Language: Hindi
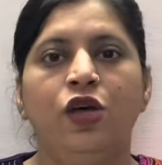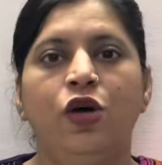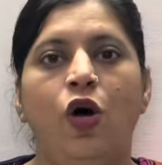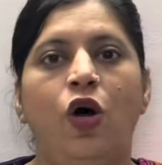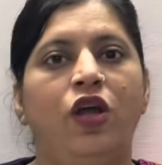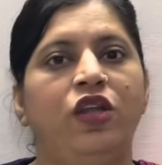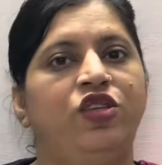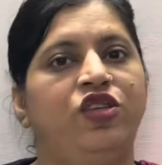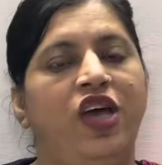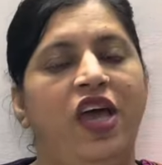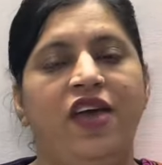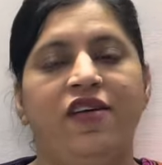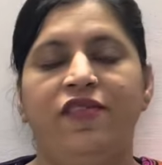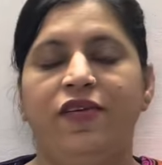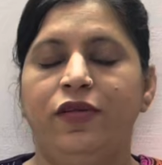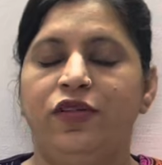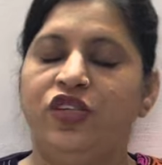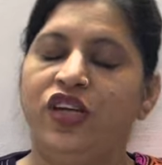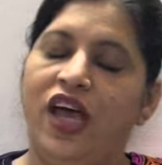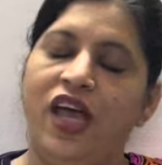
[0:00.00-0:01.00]
और
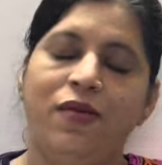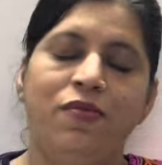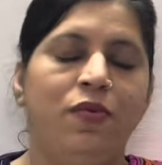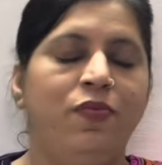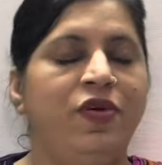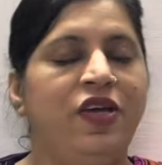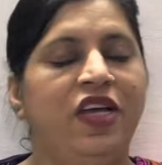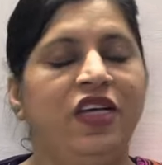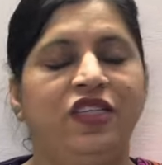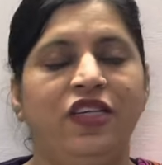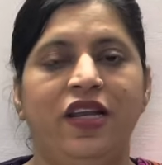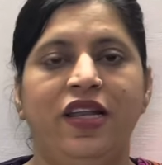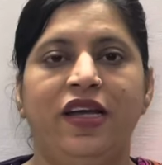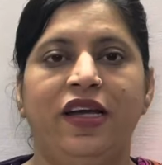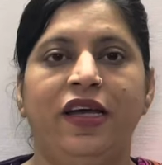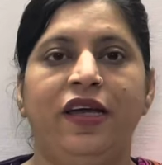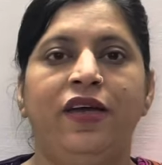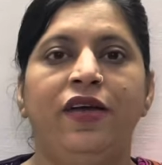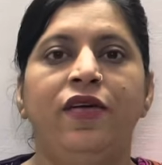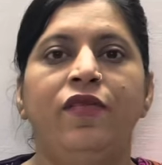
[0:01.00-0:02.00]
चाय चाय भी पी के चले
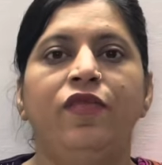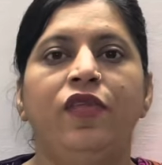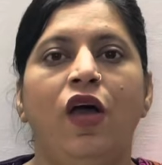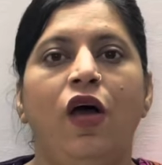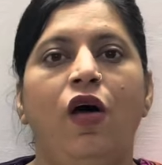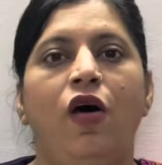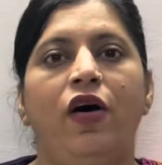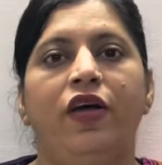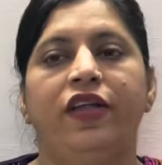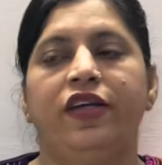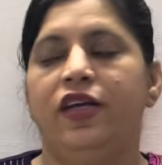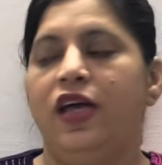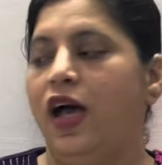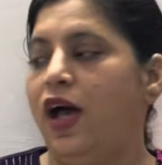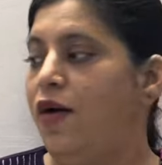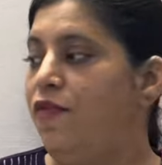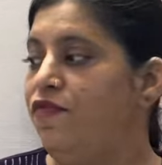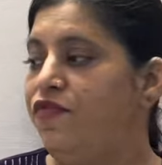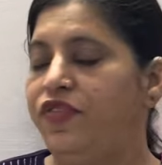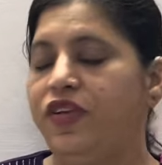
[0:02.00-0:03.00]
गए और
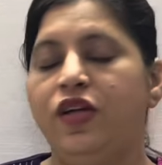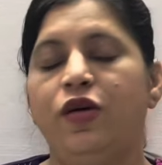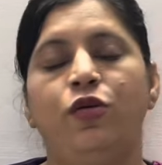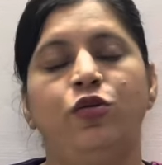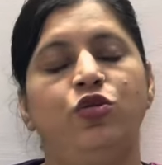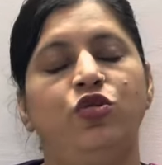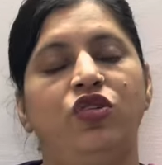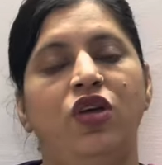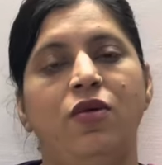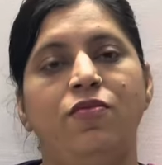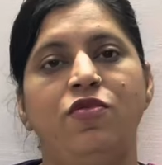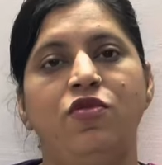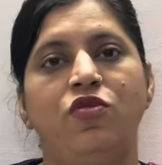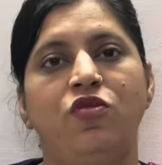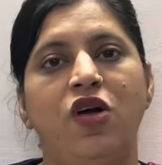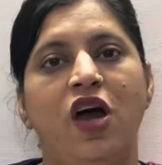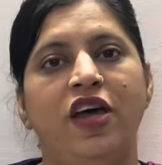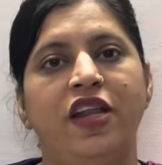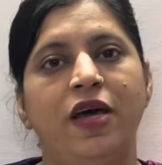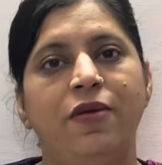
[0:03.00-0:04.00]
हम फ्री हो चुके हैं बिल्कुल
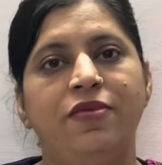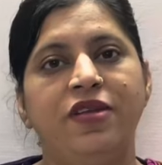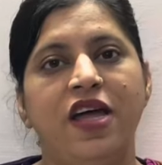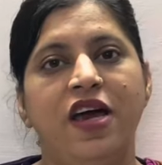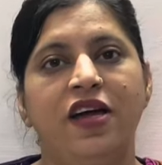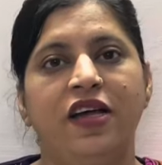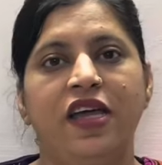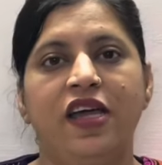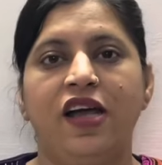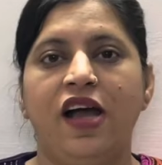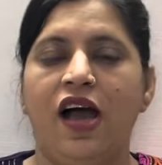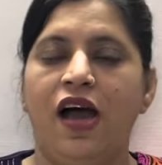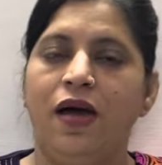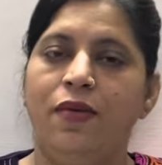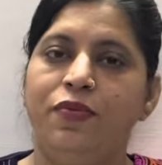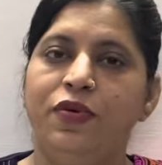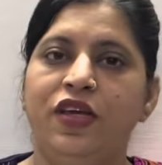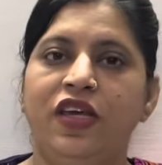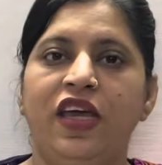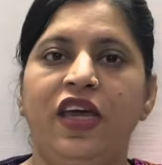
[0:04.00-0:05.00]
खाना बना के खा
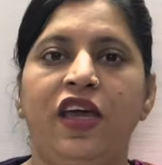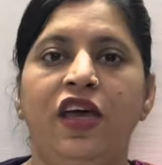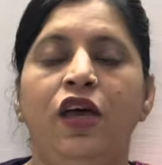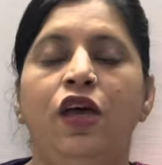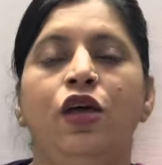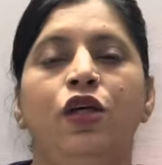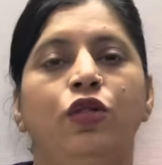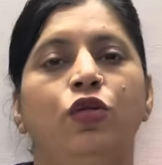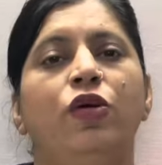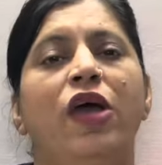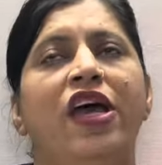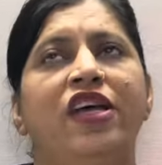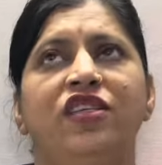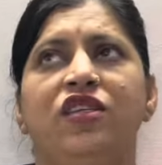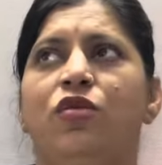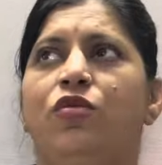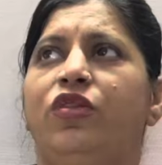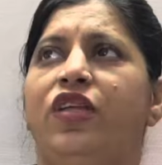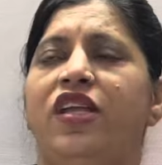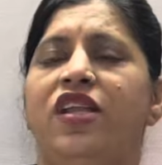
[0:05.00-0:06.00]
पी के तो
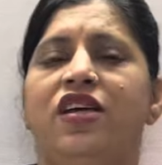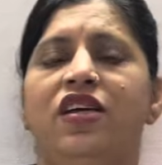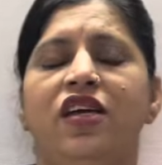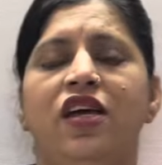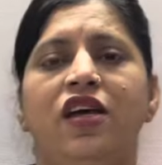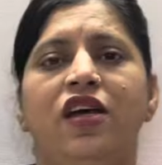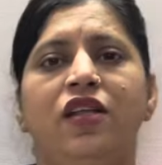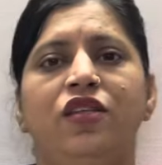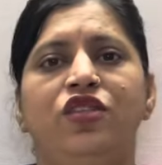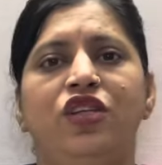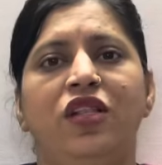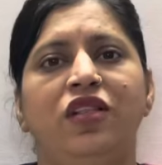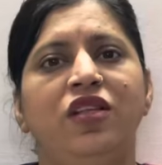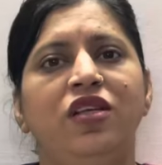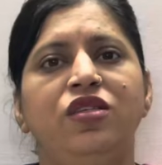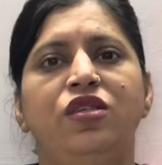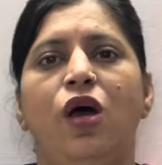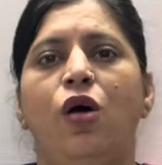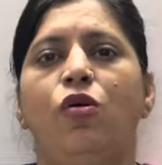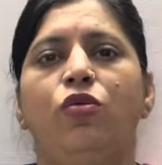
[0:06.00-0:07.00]
ऐसा होता है ना कि अगर
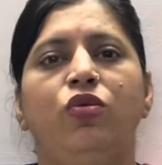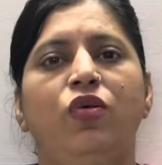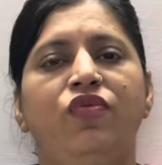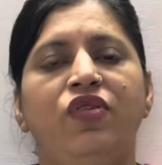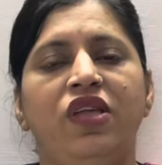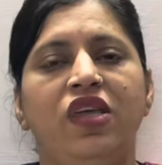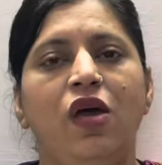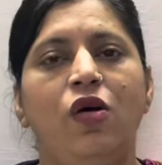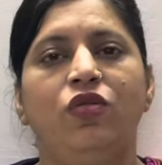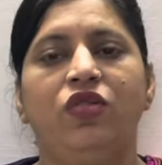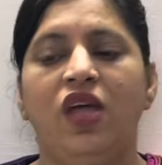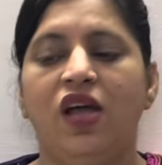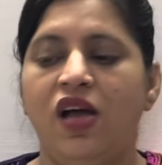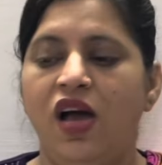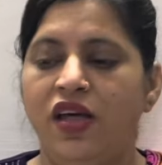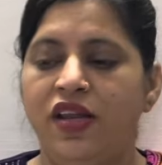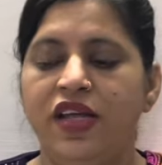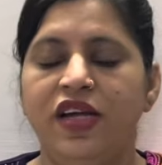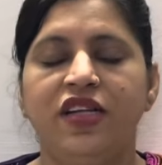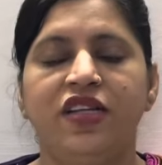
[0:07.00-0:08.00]
जल्दी जाओ तो फिर क्या होता है
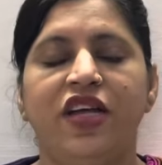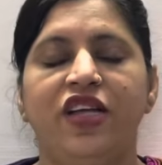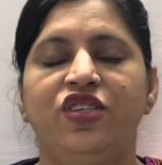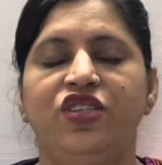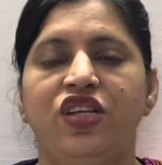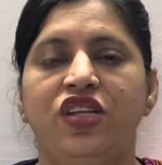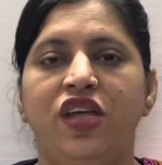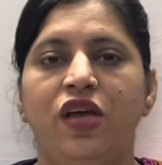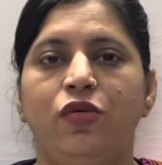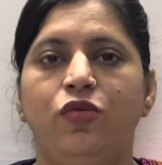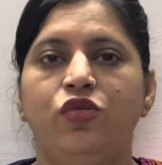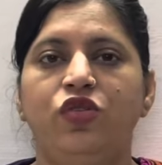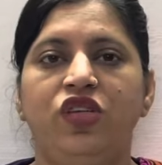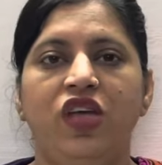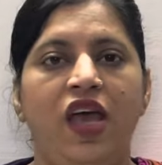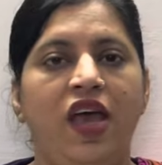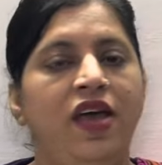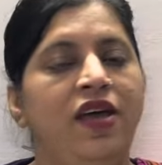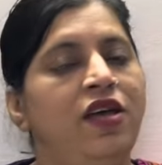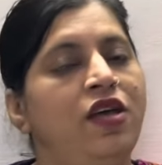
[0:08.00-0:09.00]
खाने की टेंशन या कुछ
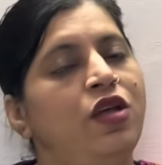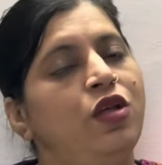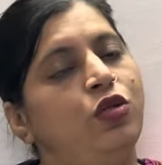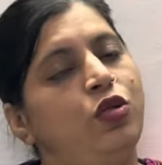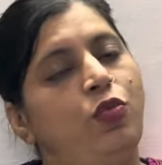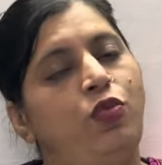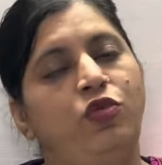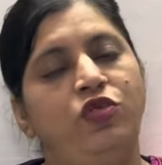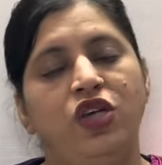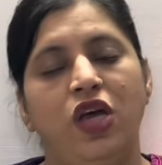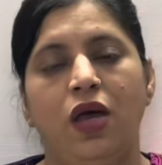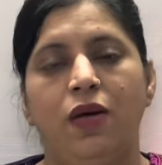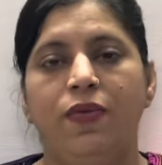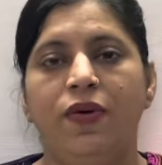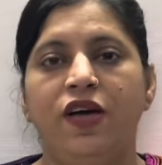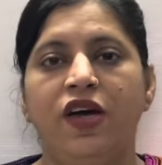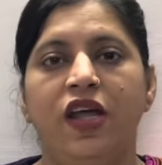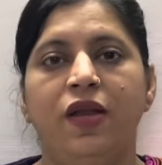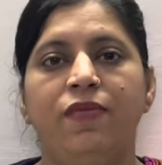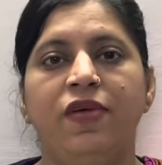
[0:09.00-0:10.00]
है तो पूजा आप
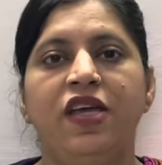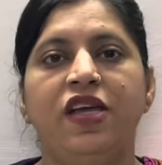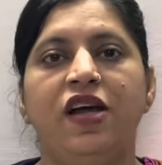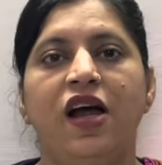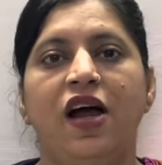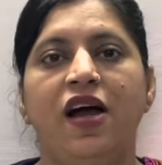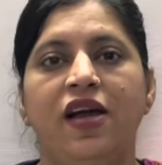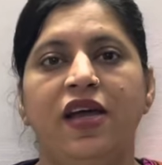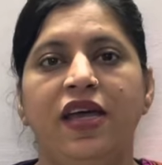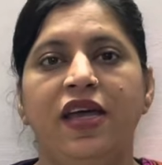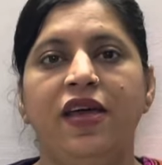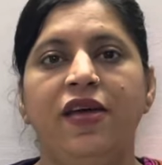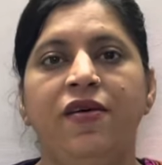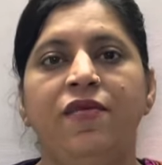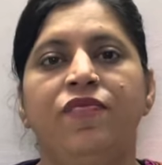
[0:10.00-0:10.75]
घर में ही खा के